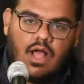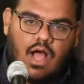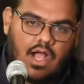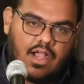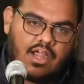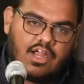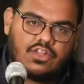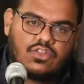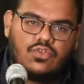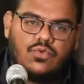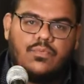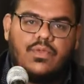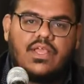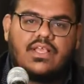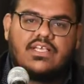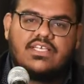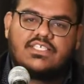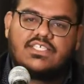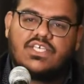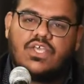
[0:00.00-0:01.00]
अगर
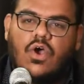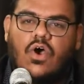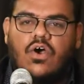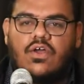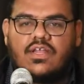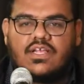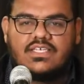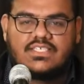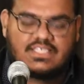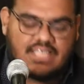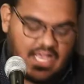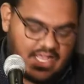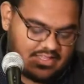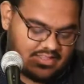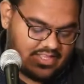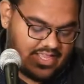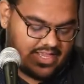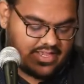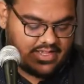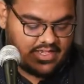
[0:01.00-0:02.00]
तुम्हें किसी और के साथ
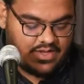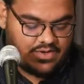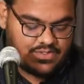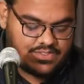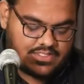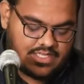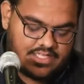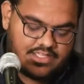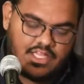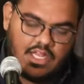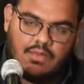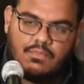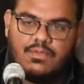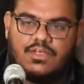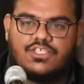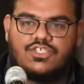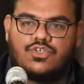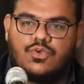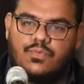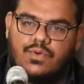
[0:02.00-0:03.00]
देखकर उसके दिल
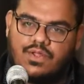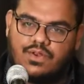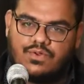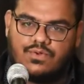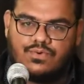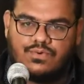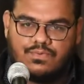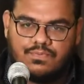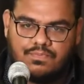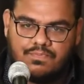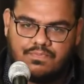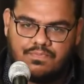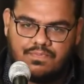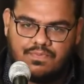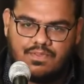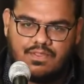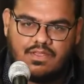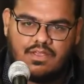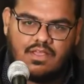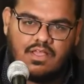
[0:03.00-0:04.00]
में चुभन हो
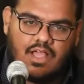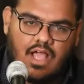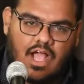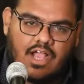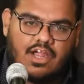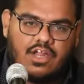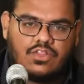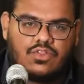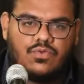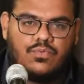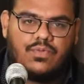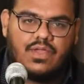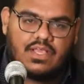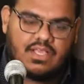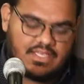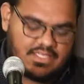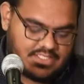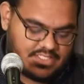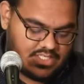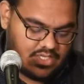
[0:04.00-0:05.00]
अगर
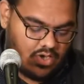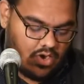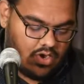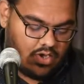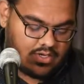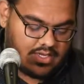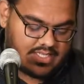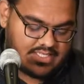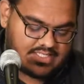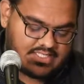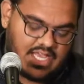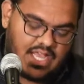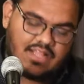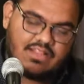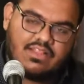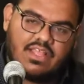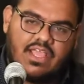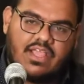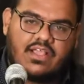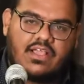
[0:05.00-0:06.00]
तुम्हें किसी और के
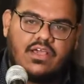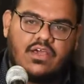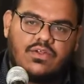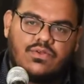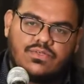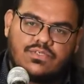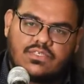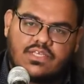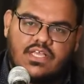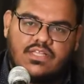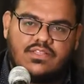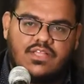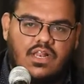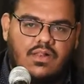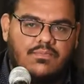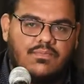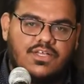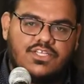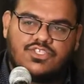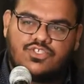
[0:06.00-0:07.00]
साथ देखकर उसके
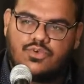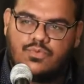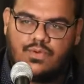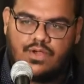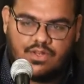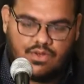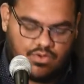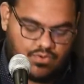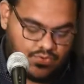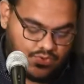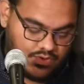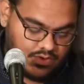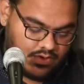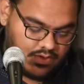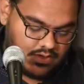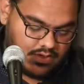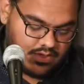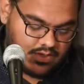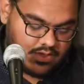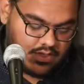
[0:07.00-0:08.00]
दिल में चुभन हो
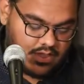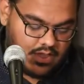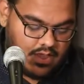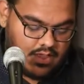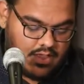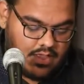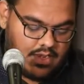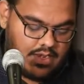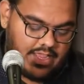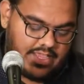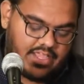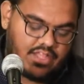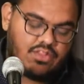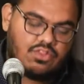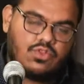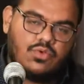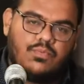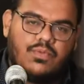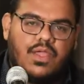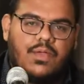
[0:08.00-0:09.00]
लेकिन
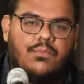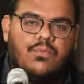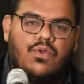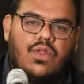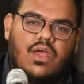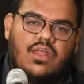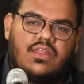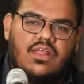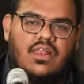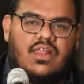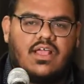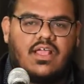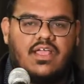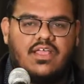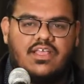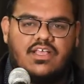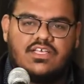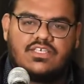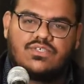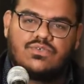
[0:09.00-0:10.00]
तुम्हें बुरा ना
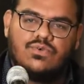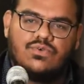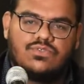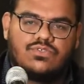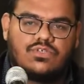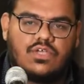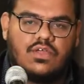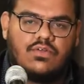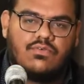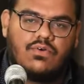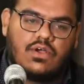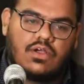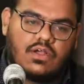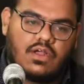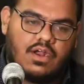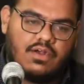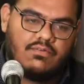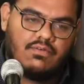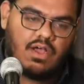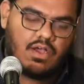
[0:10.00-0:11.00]
लगे ये सोचकर वो
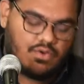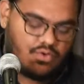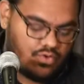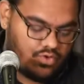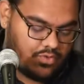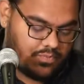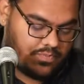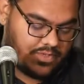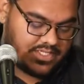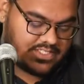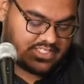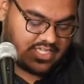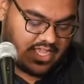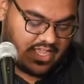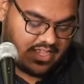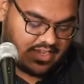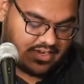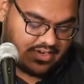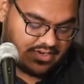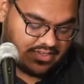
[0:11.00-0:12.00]
कड़वा घूट पी
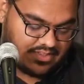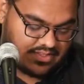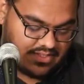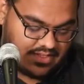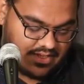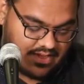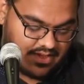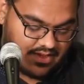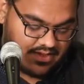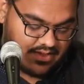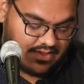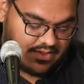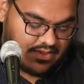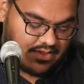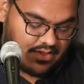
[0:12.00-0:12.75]
जाया करती है